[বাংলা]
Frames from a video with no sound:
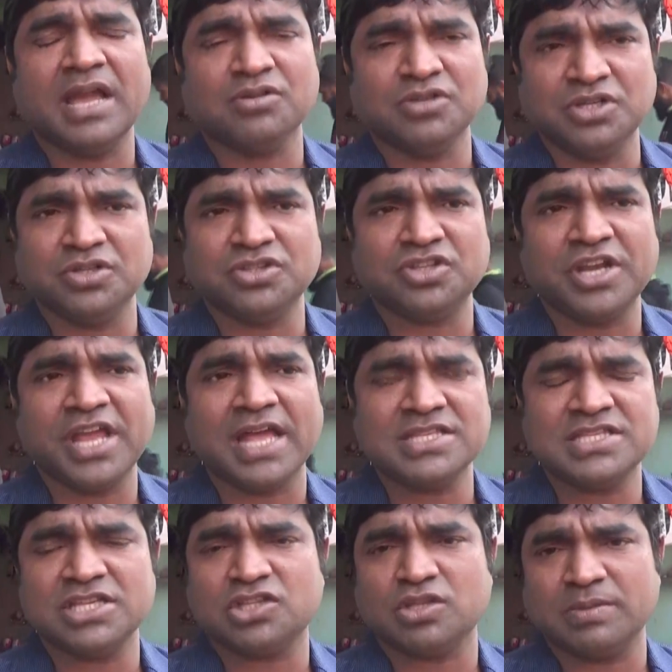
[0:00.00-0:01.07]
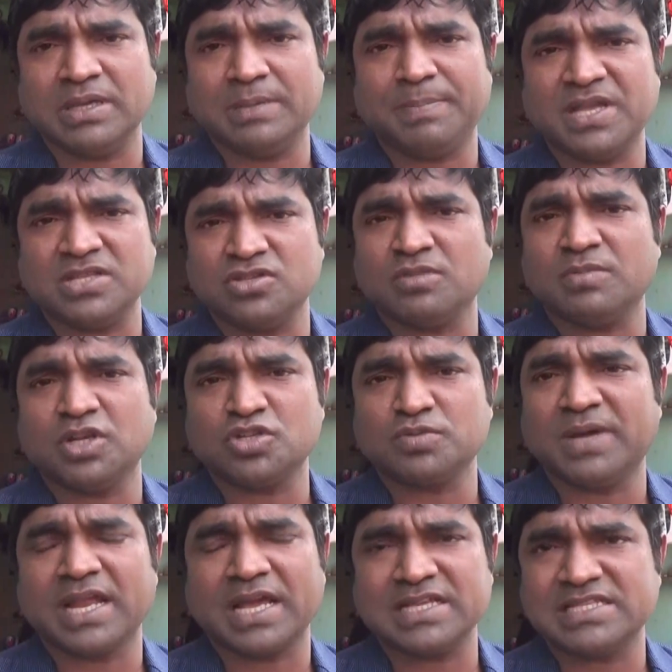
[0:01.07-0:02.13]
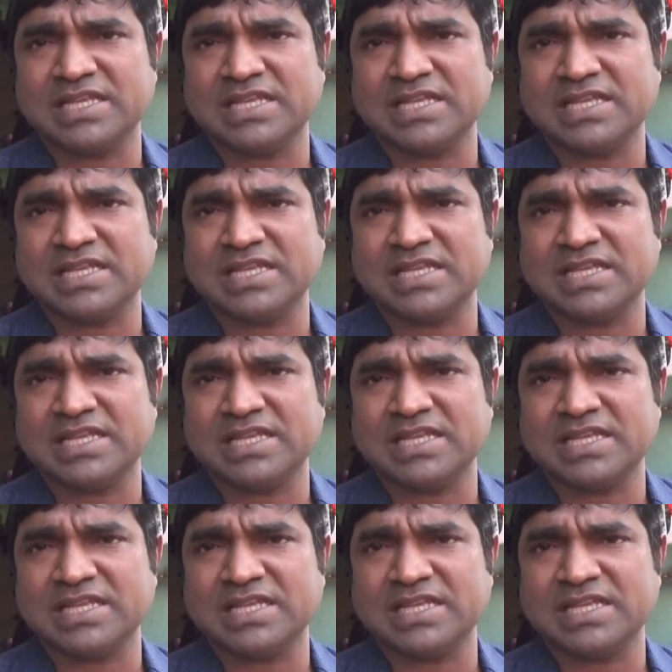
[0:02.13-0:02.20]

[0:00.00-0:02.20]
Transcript: আগুন নিয়ন্ত্রণে আনছে তবে পাঁচজন মানুষ মারা